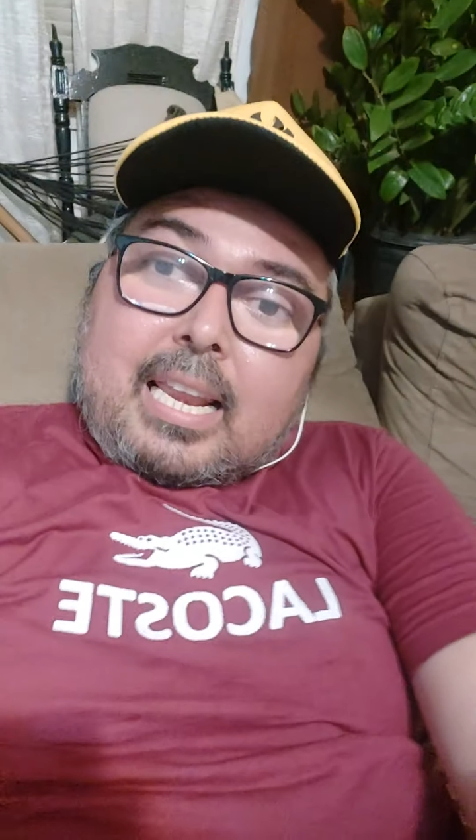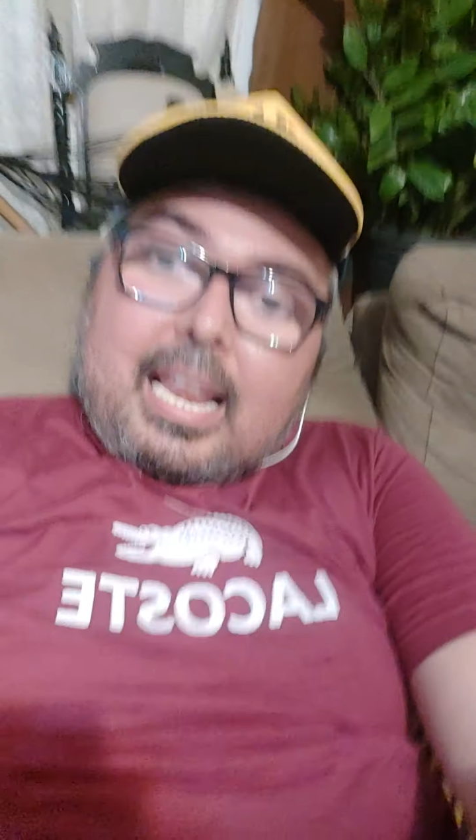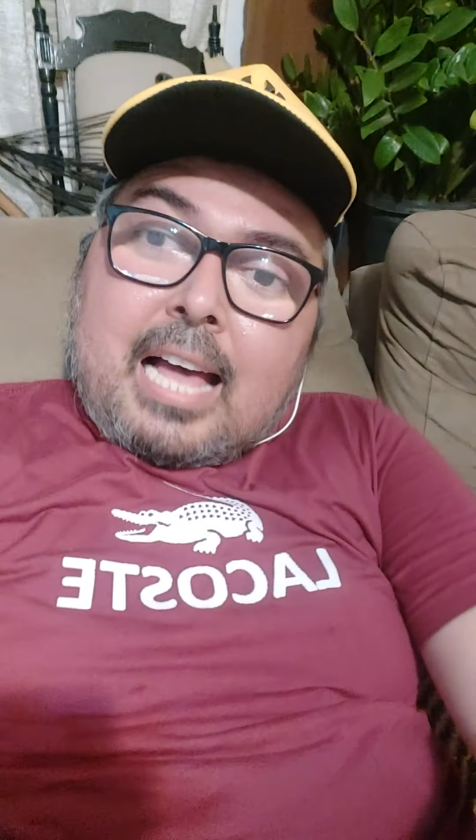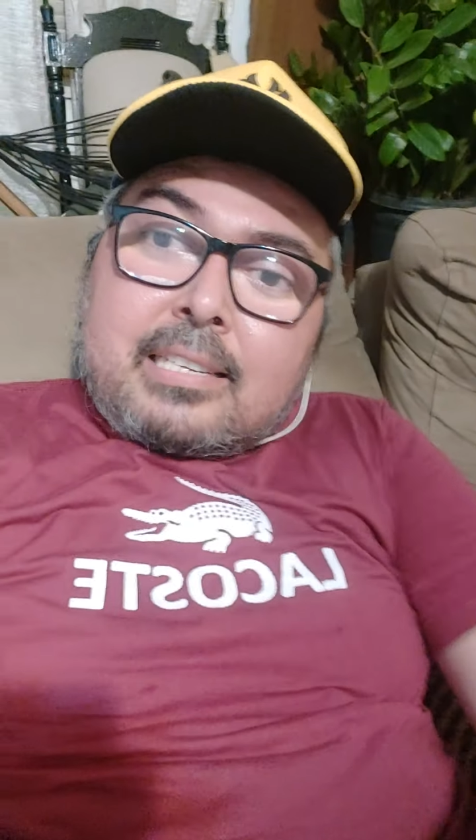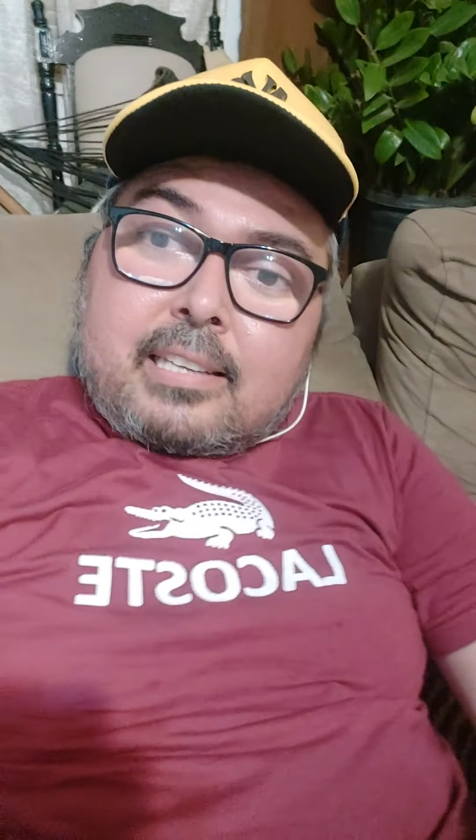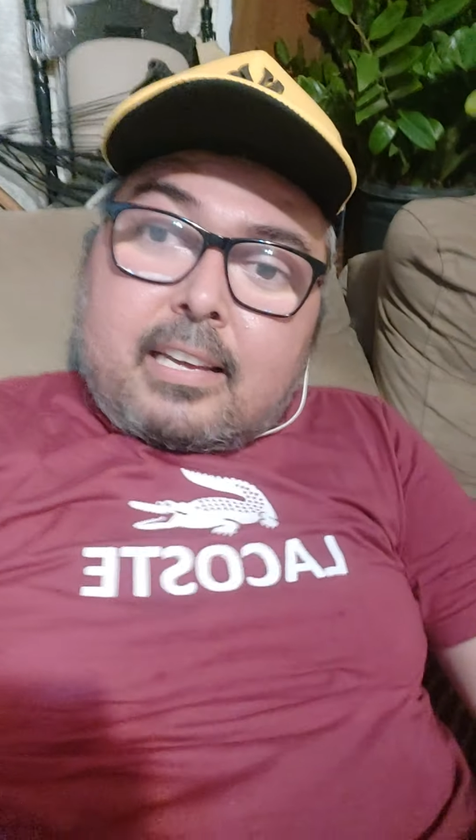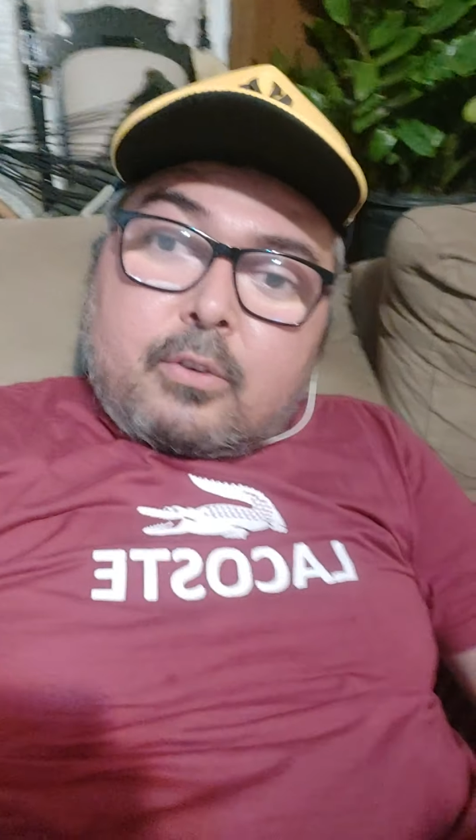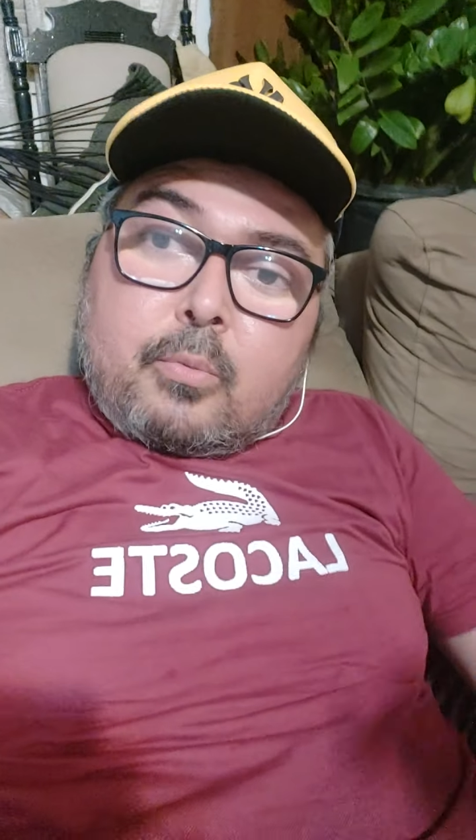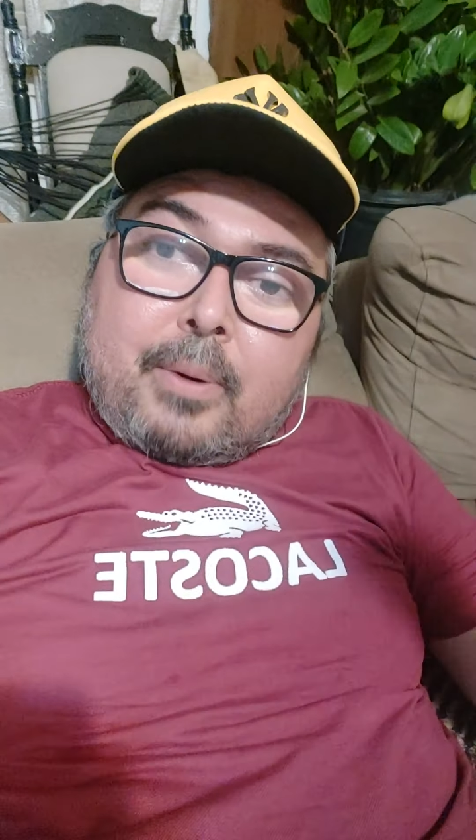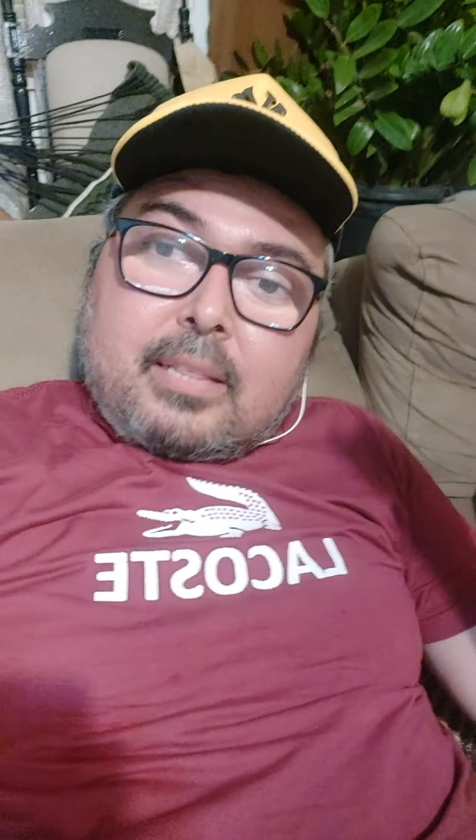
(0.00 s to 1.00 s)

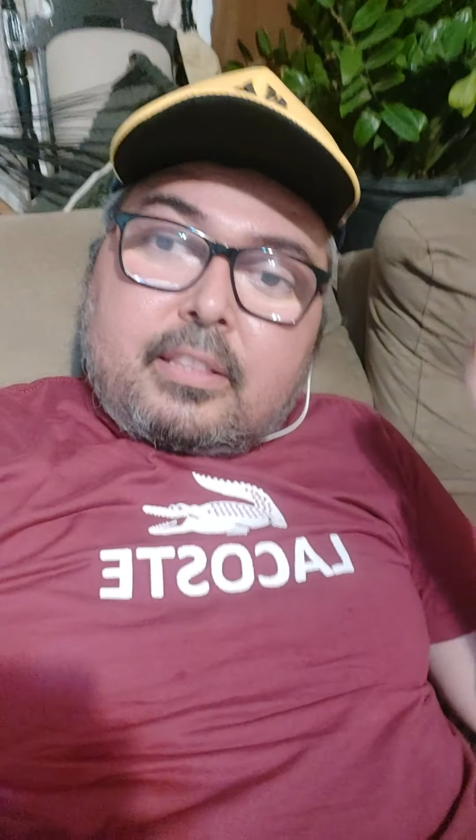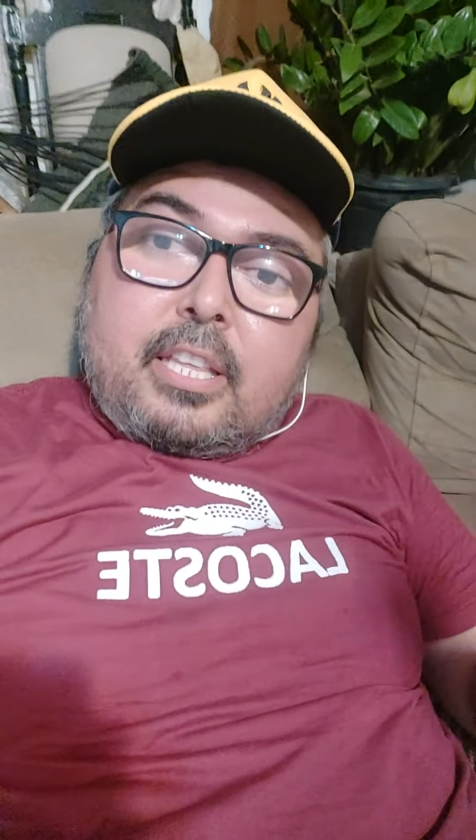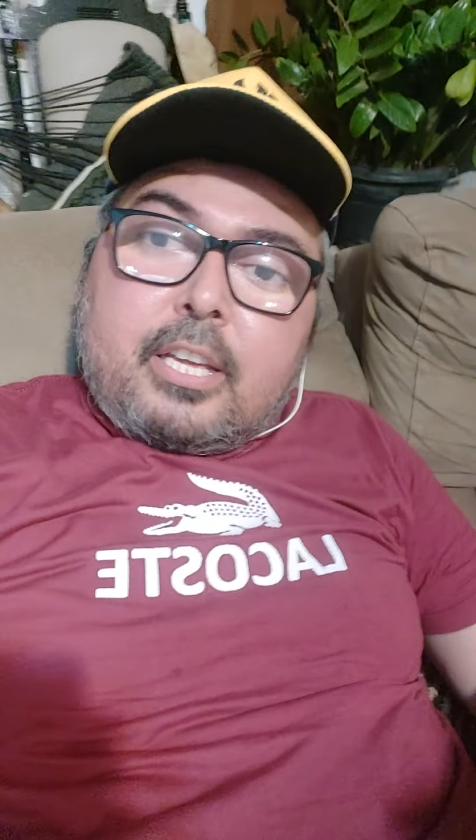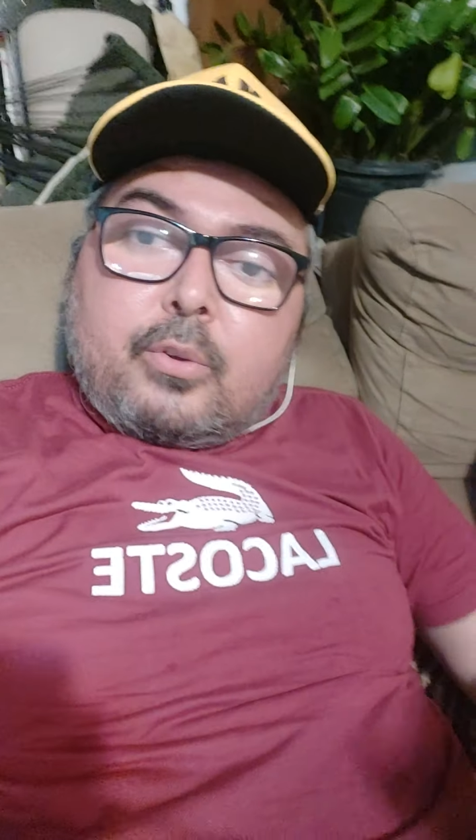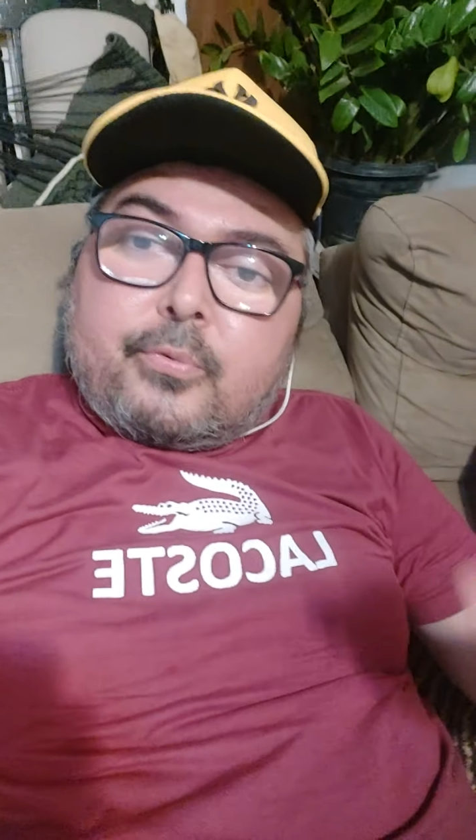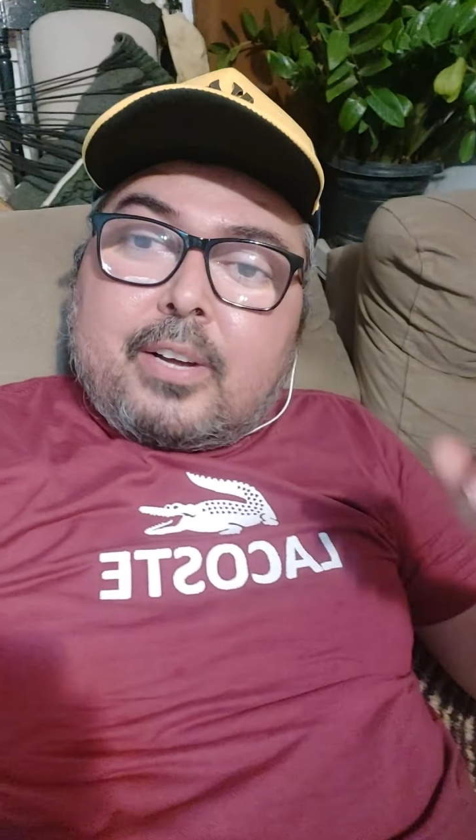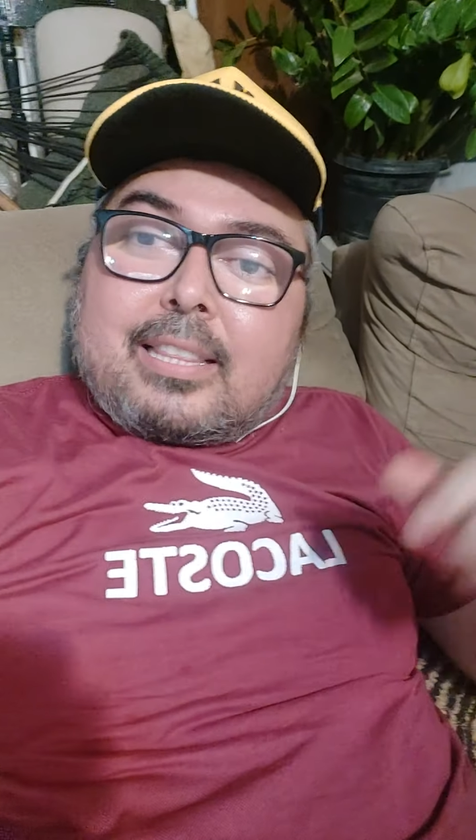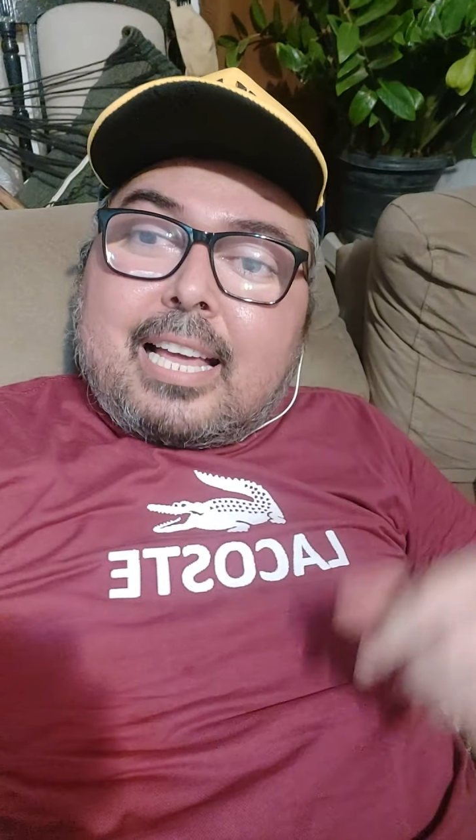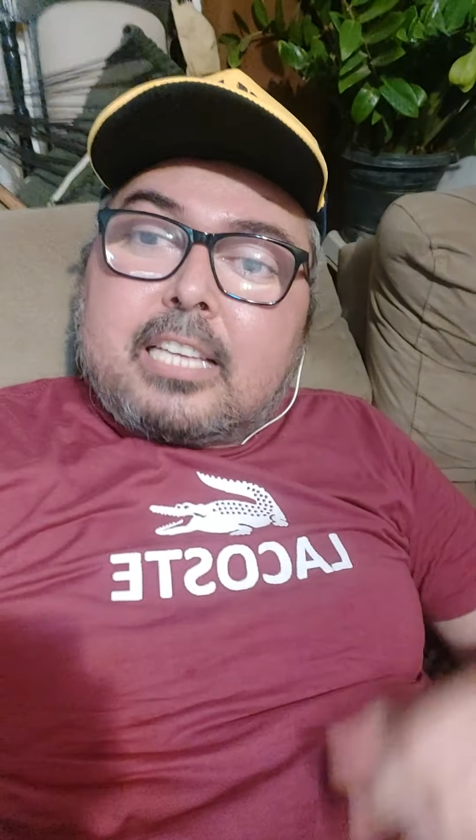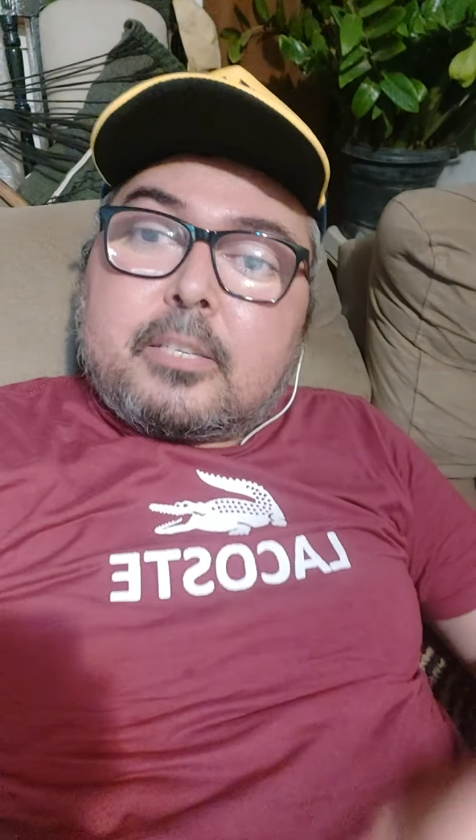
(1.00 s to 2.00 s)
Lázaro, o bandido
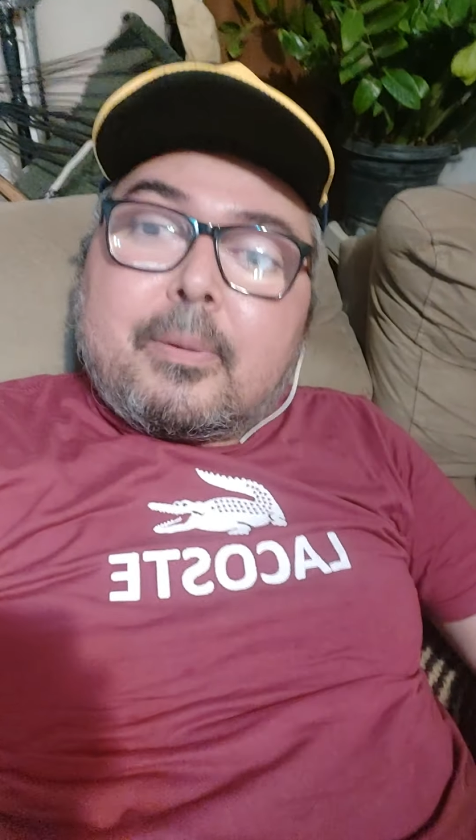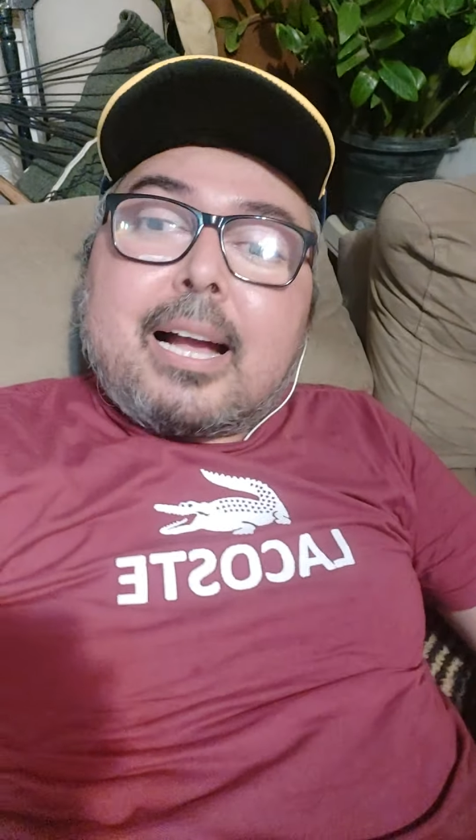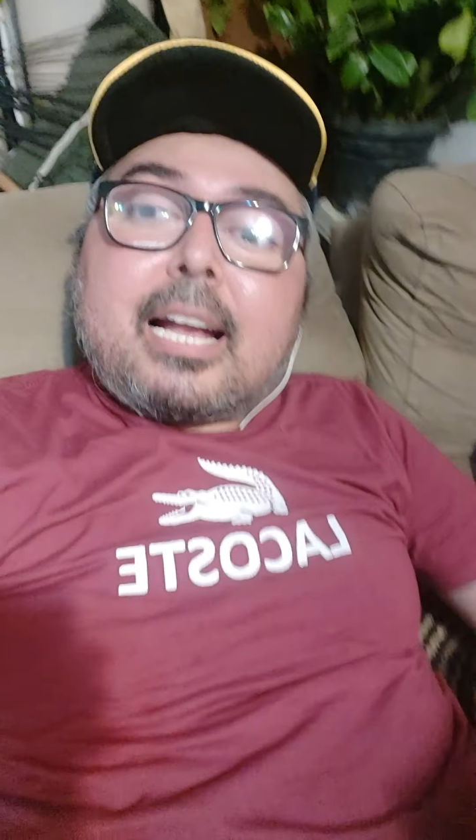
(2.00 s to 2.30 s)
fantasma,